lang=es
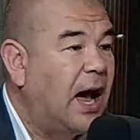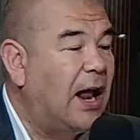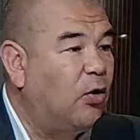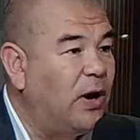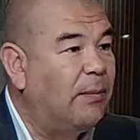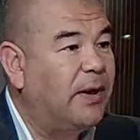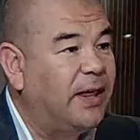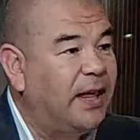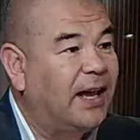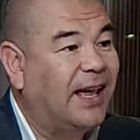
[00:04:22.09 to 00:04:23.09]
algunas
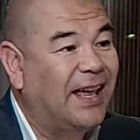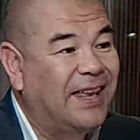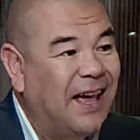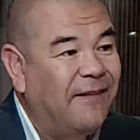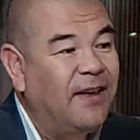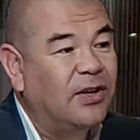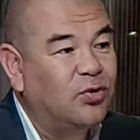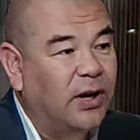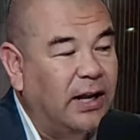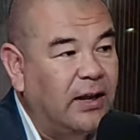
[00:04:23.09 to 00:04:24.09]
medidas que ya había
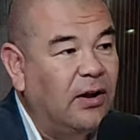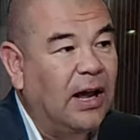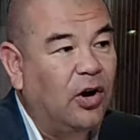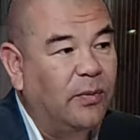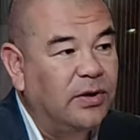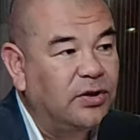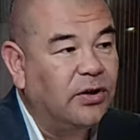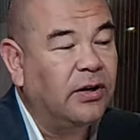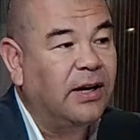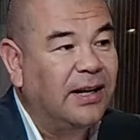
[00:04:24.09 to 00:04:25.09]
sugerido la
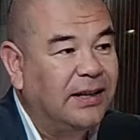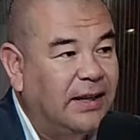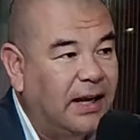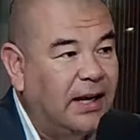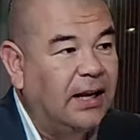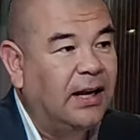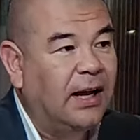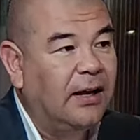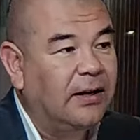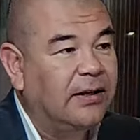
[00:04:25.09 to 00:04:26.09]
Comisión
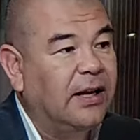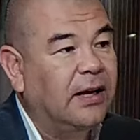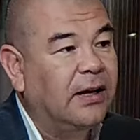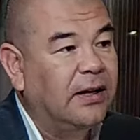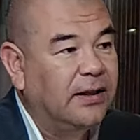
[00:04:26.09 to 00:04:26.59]
Técnica ¿ya?